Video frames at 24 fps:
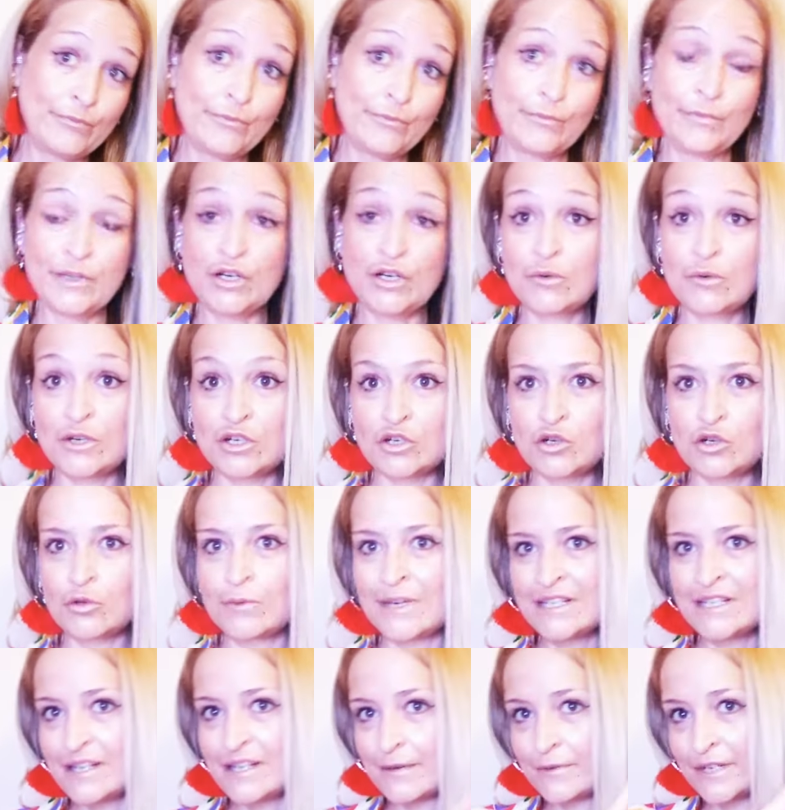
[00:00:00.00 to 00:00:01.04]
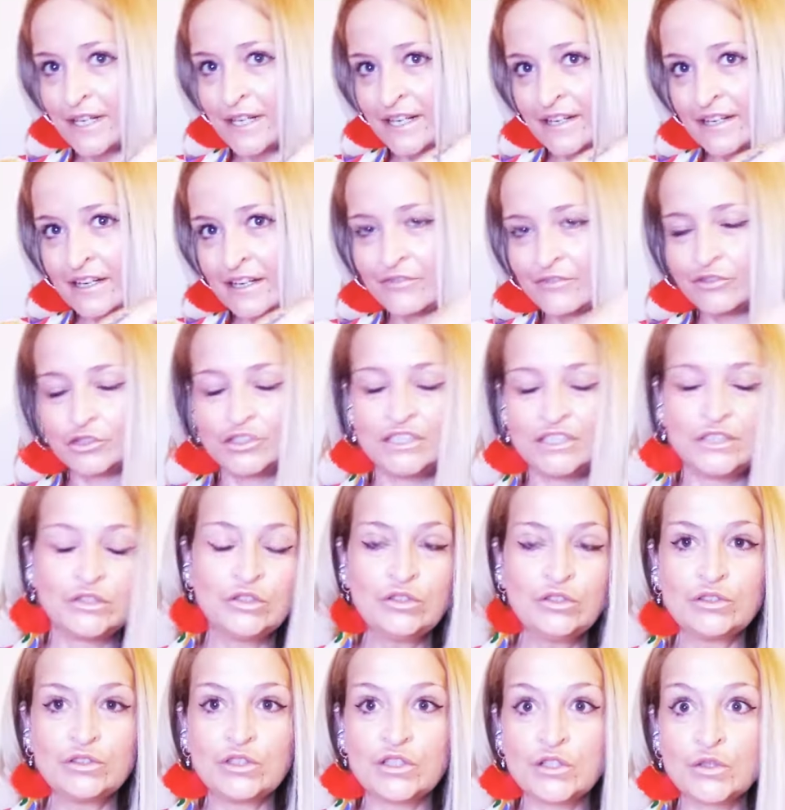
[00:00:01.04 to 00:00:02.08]
pero bueno, lo vais a ver en la
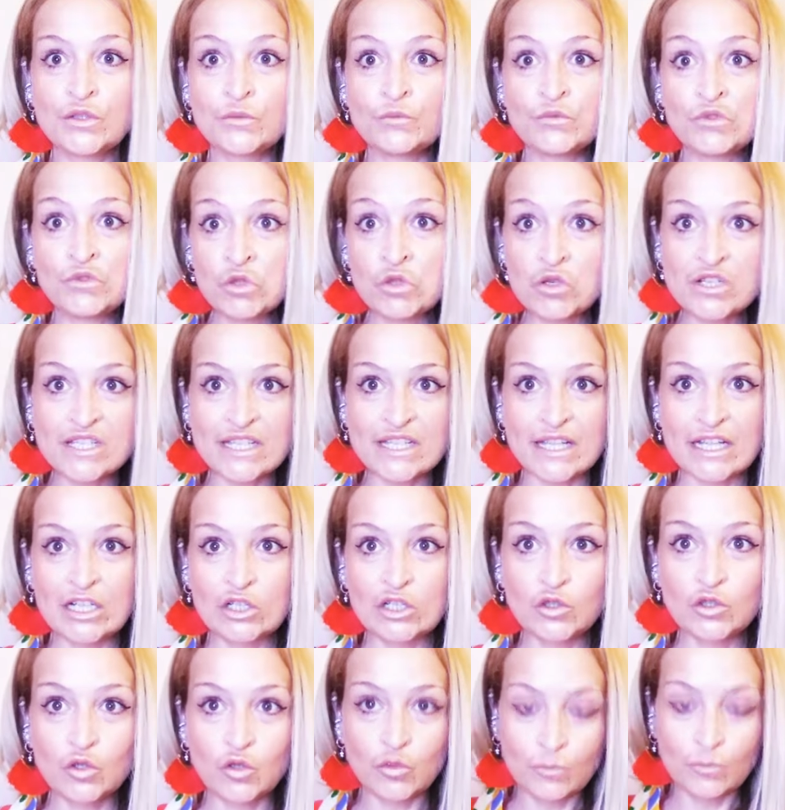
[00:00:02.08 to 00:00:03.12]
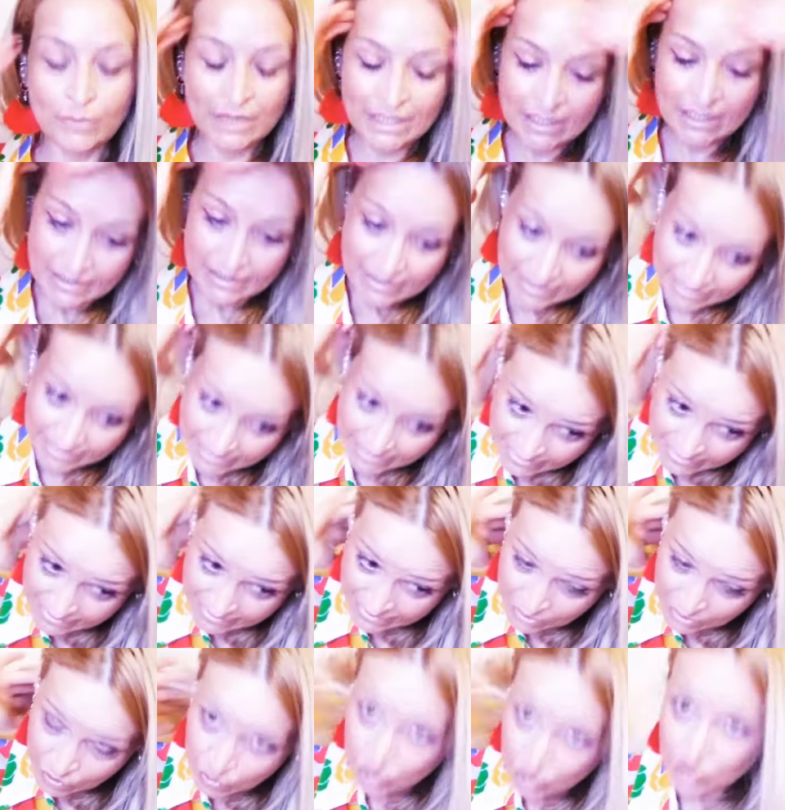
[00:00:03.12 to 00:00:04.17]
fotito, no está del todo mal
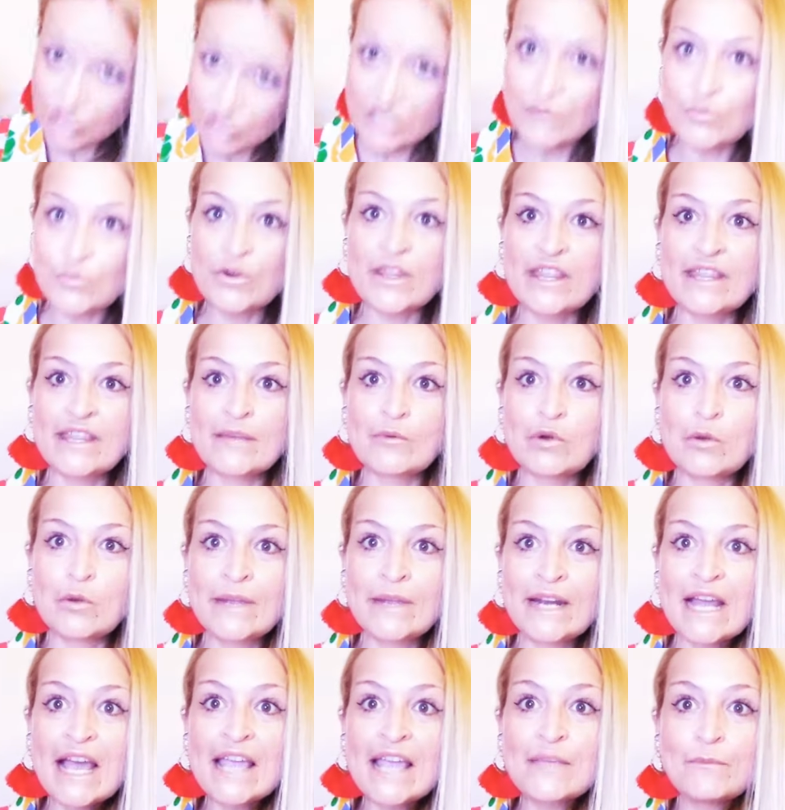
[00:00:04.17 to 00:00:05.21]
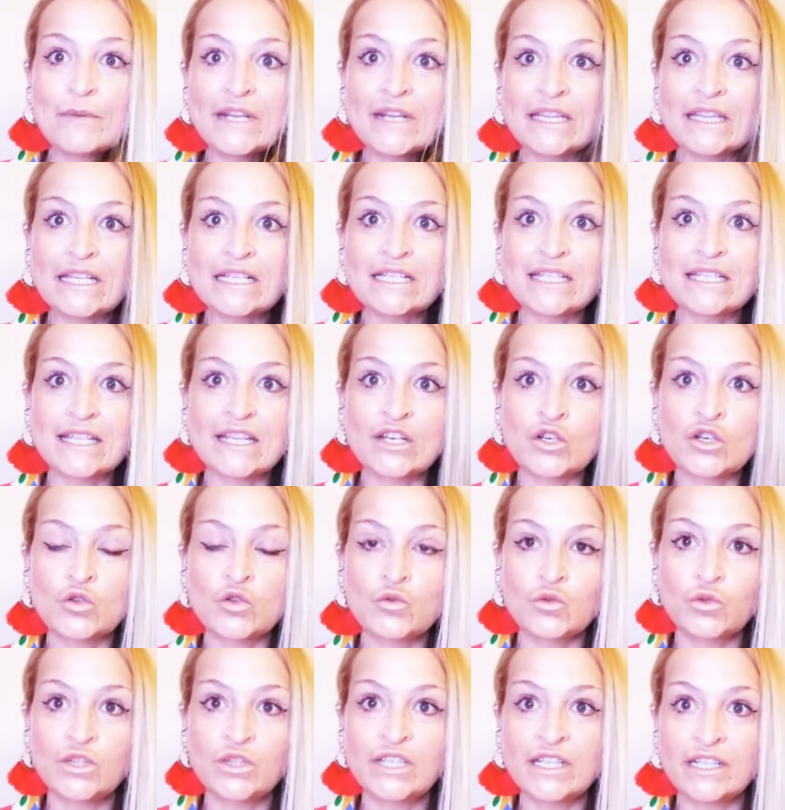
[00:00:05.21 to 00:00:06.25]
y no se puede devolver. Hay prendas que
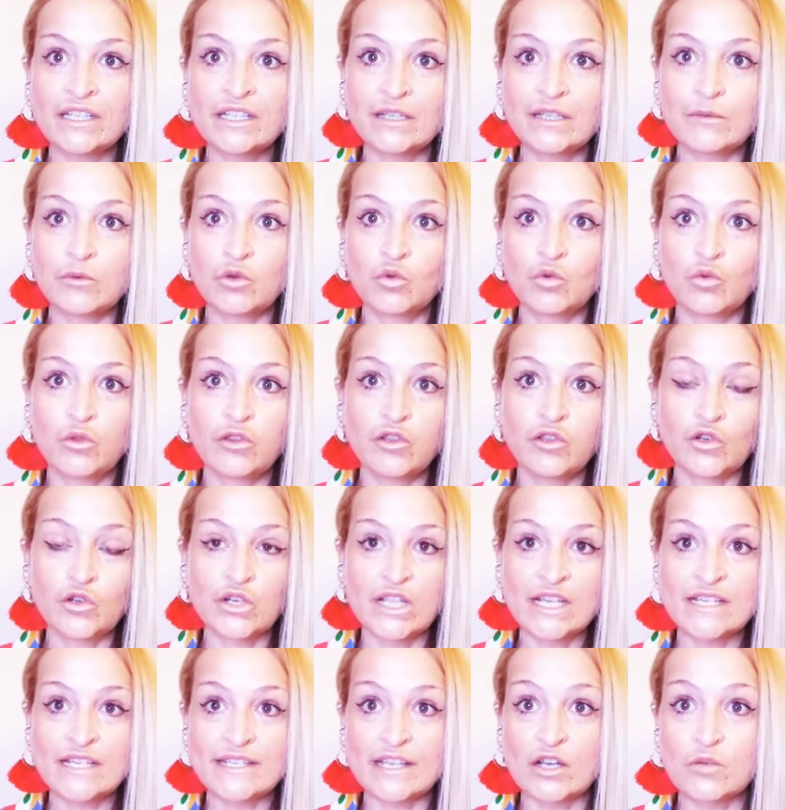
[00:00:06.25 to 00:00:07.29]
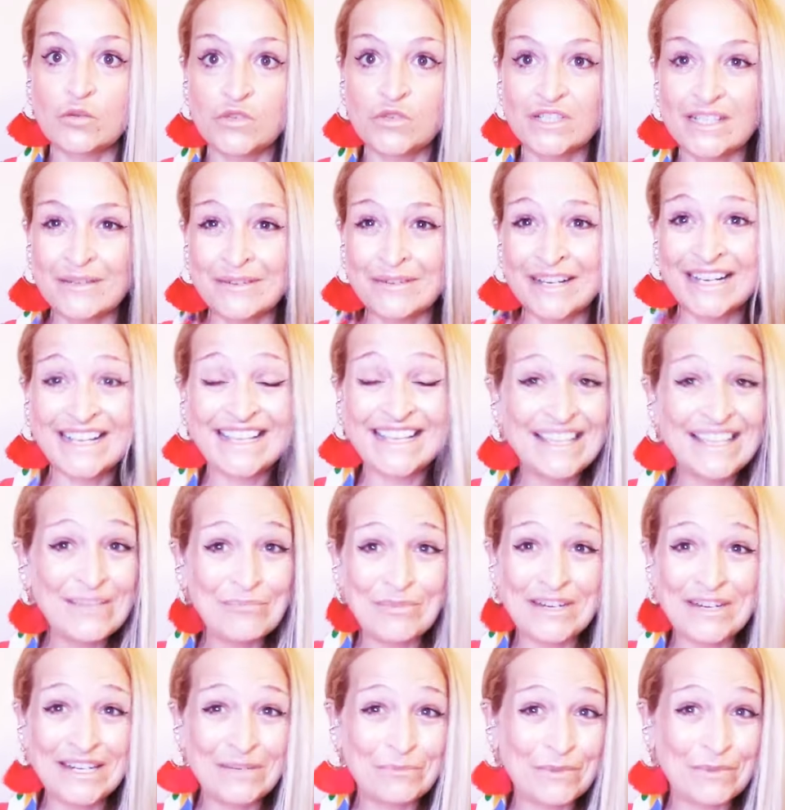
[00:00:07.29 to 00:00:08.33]
no tienen devolución. Esta como estaba
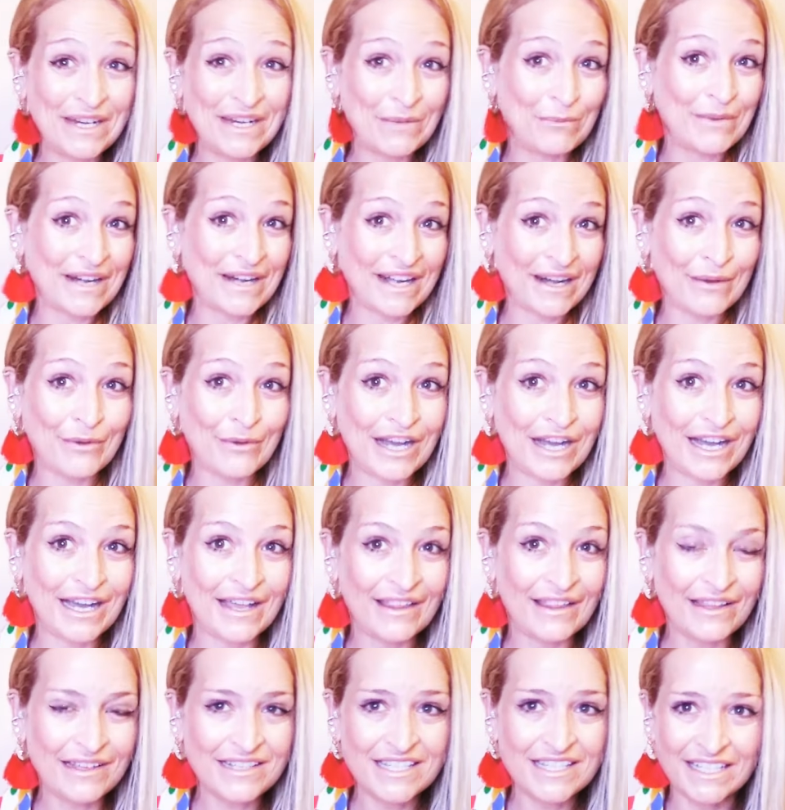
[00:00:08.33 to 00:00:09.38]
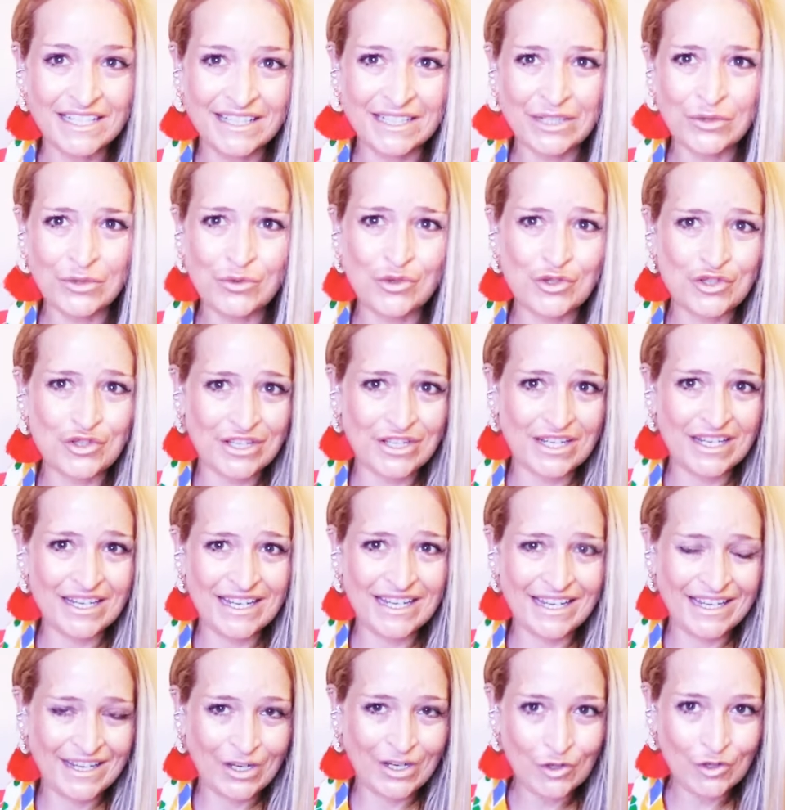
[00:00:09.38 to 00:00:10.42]
hiper, hiper, hiper rebajada, 7 euros
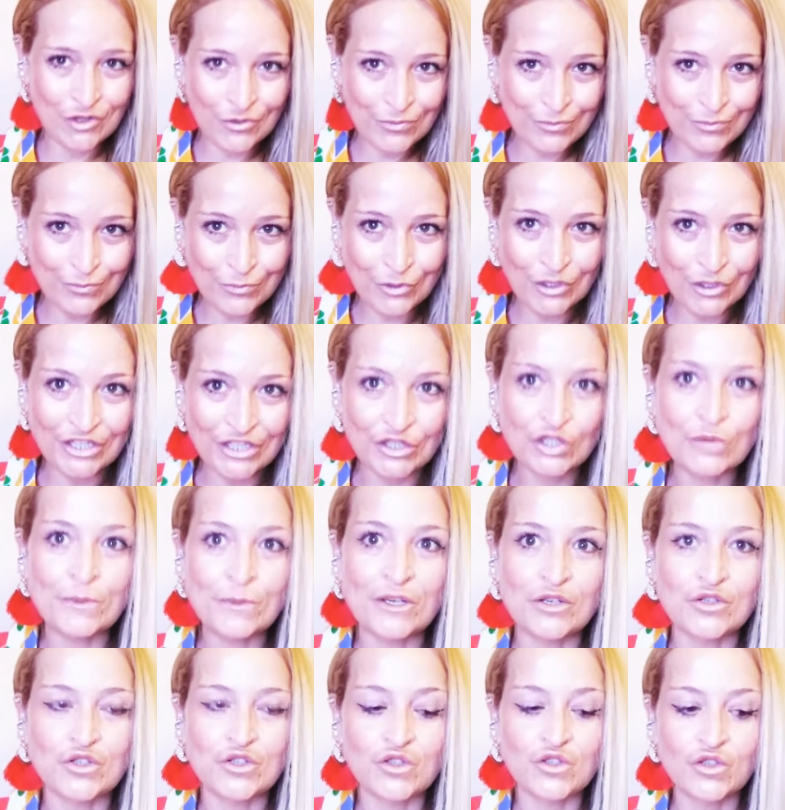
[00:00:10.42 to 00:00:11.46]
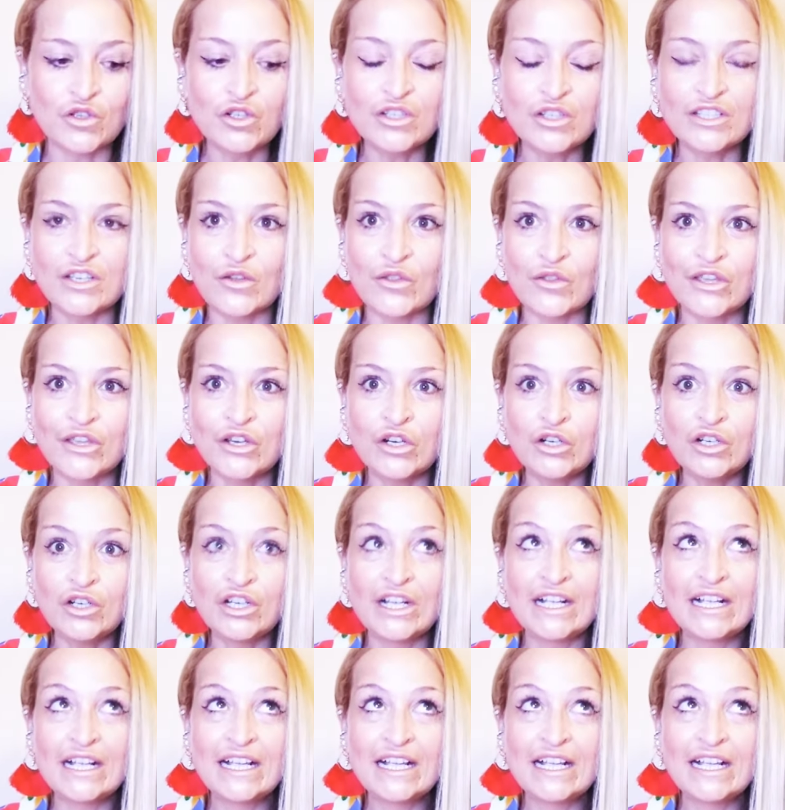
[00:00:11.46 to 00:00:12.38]
eh, con poquito me costó, ya os digo,